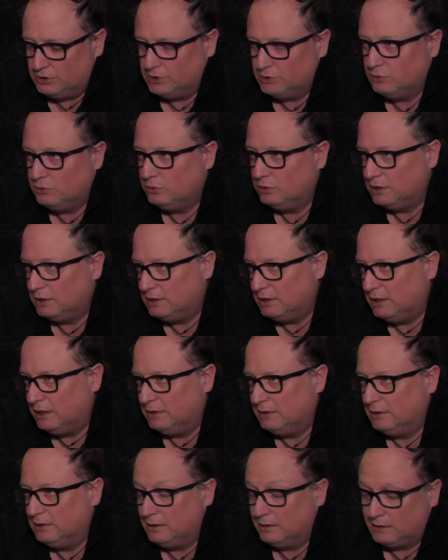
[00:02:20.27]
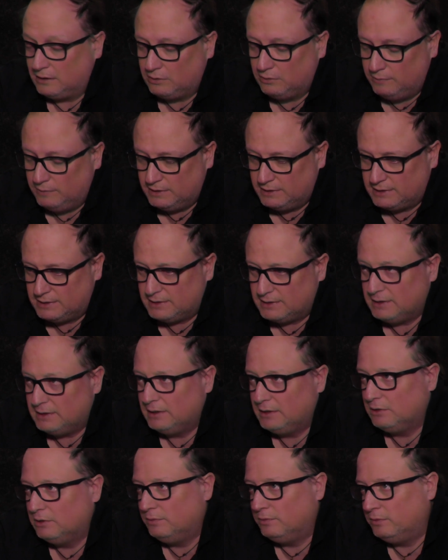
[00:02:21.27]
dziękuję dla niej, dlatego bez
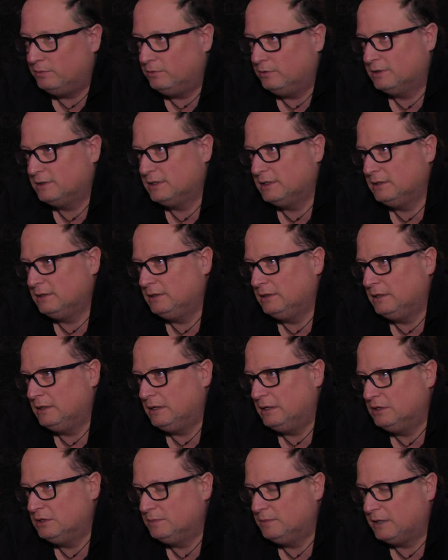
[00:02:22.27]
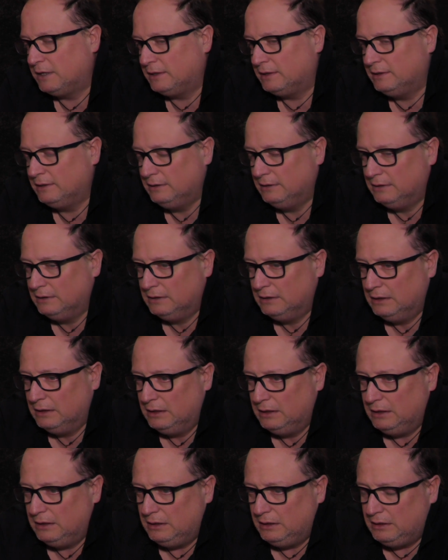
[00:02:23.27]
jego pomocy nie daliśmy rady.
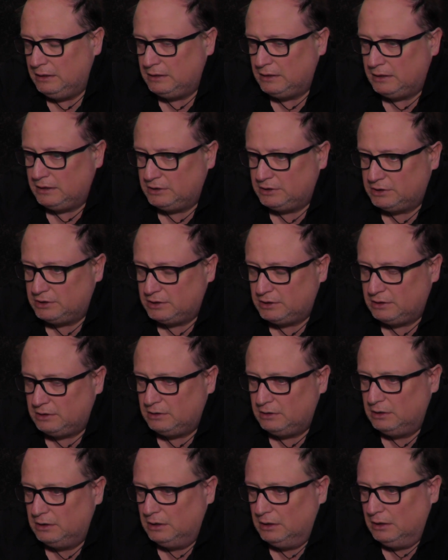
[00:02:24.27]
I też e,